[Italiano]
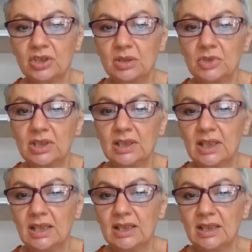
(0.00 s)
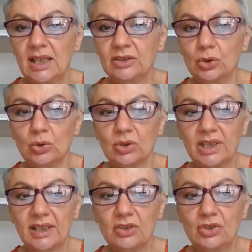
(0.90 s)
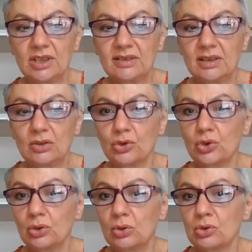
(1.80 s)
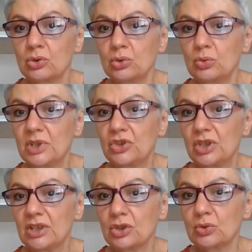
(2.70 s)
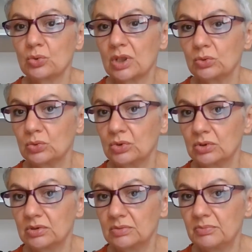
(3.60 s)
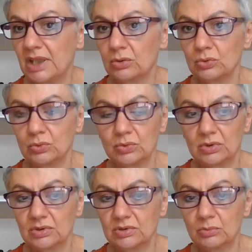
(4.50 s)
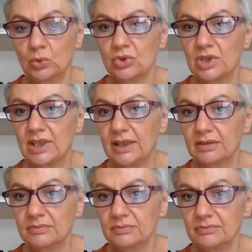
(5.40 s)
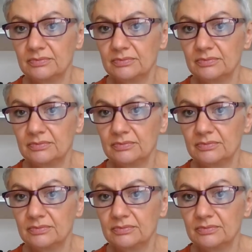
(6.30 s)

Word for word: ottimi attori, registi, costumi, sceneggiatura, tutto, bello tutto, musiche.